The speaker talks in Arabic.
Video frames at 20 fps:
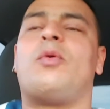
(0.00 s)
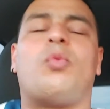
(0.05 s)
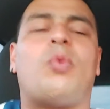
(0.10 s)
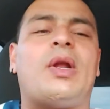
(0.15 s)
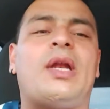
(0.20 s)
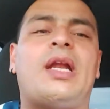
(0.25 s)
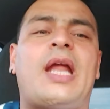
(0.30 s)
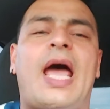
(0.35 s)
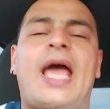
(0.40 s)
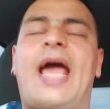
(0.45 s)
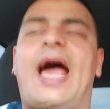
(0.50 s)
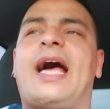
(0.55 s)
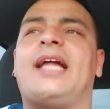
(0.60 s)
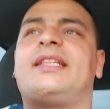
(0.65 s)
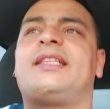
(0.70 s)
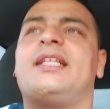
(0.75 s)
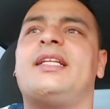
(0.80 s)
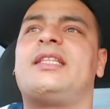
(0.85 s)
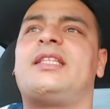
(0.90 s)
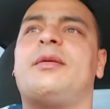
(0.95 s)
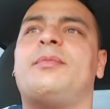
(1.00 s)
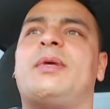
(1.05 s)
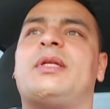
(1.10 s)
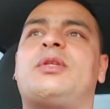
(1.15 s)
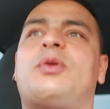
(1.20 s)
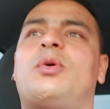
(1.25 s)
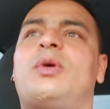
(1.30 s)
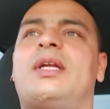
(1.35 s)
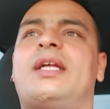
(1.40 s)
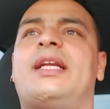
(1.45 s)
والله حتى انت ما
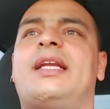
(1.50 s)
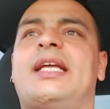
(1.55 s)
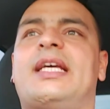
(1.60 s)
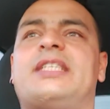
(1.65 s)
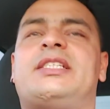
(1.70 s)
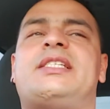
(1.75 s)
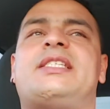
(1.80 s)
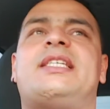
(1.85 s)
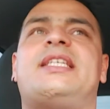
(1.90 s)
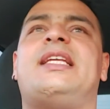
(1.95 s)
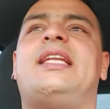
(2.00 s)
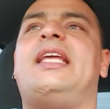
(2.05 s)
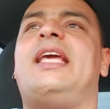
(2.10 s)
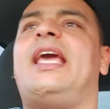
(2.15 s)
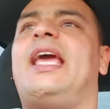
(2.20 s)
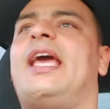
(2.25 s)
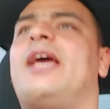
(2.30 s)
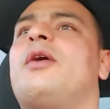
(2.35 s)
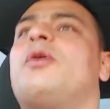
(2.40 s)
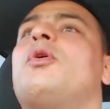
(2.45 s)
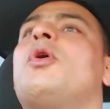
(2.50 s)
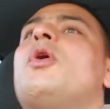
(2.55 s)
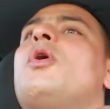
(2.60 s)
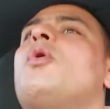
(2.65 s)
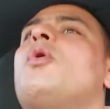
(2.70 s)
تقول الناس سينيه